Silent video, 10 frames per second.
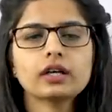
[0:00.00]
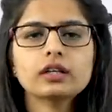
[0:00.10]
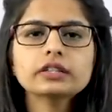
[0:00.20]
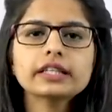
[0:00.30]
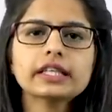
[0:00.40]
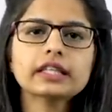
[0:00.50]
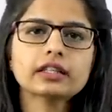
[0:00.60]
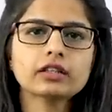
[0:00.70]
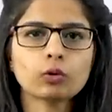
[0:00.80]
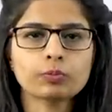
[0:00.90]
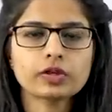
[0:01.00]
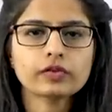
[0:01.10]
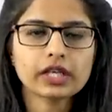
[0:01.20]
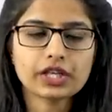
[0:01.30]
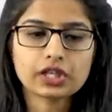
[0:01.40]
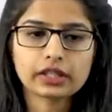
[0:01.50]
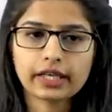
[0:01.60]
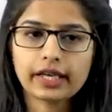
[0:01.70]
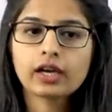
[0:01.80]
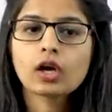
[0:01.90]
अर्थ डे की तरह ऑब्जर्व किया जाता
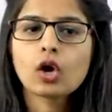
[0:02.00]
है